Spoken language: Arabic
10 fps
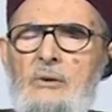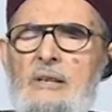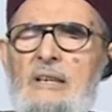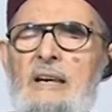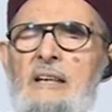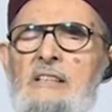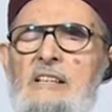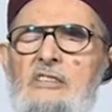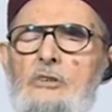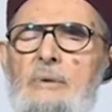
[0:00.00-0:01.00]
والله
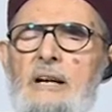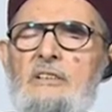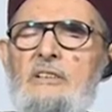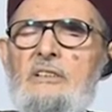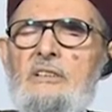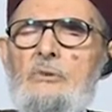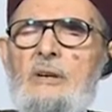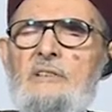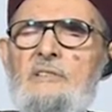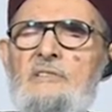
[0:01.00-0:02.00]
جاءتهم هذه
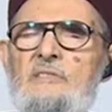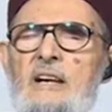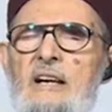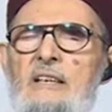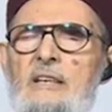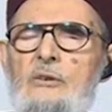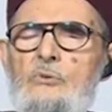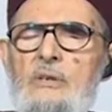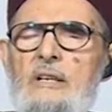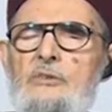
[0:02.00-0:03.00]
الدول الصاغرة
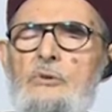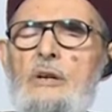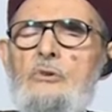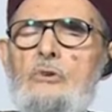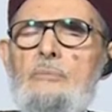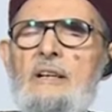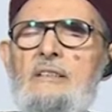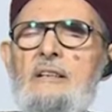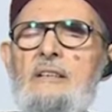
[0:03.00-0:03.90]
كل الدول الكبرى